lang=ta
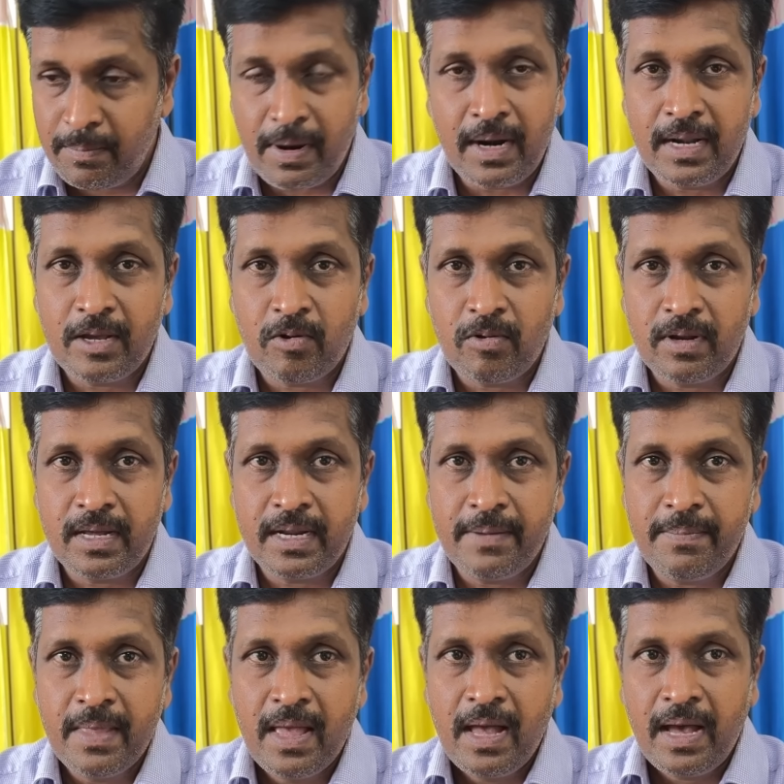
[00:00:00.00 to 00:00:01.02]
மாலைக்குள்ளார
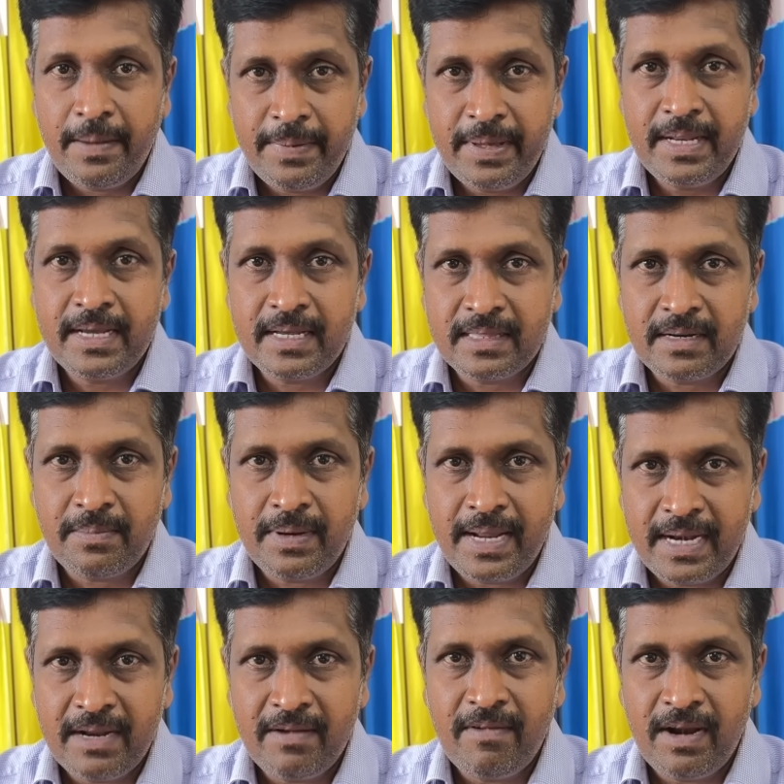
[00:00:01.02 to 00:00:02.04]
அமெரிக்கா தரப்பில்
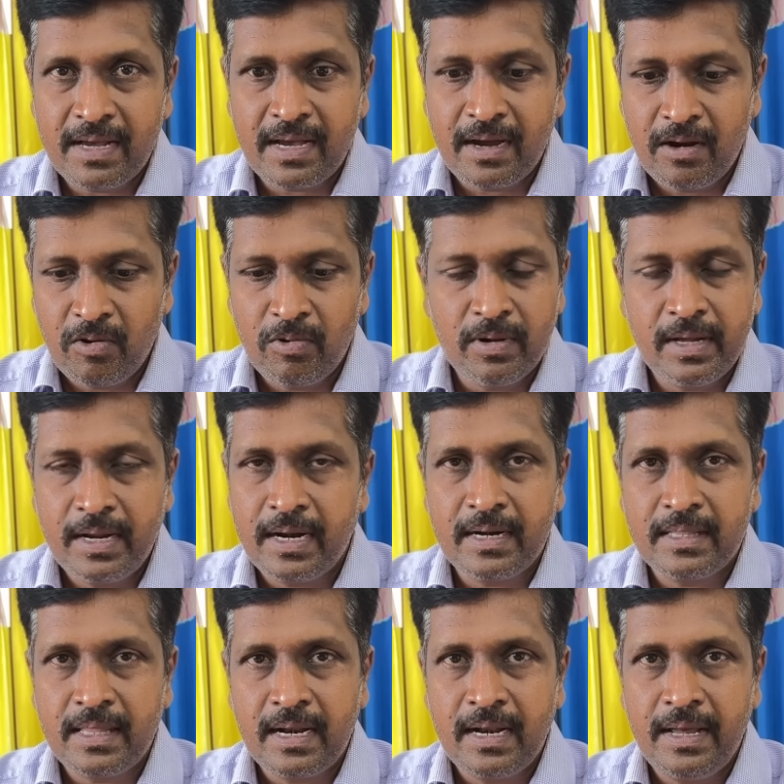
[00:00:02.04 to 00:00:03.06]
என்ன விளக்கங்கள்
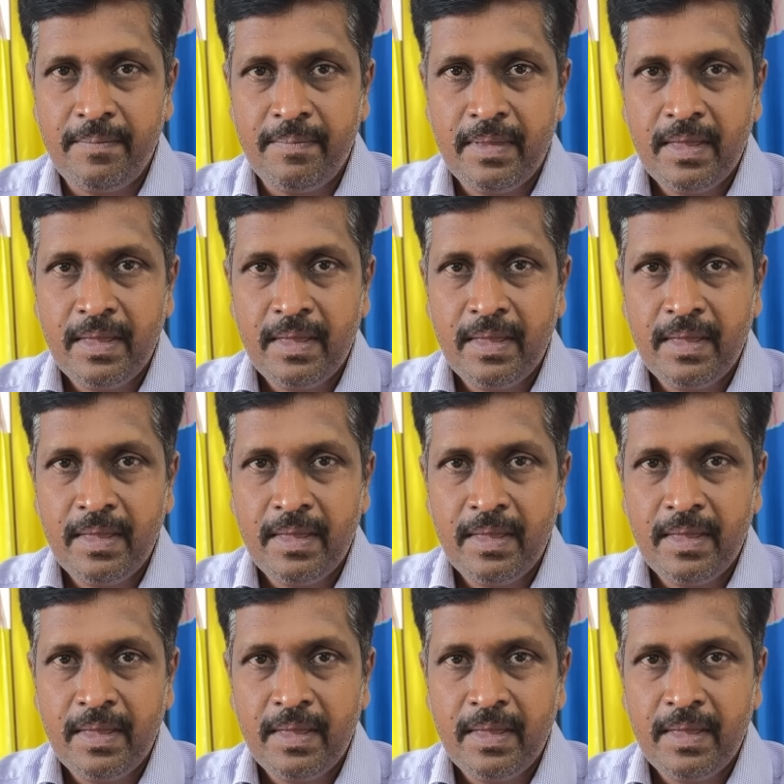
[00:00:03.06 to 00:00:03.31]
கொடுக்குறாங்கன்னு தெரியல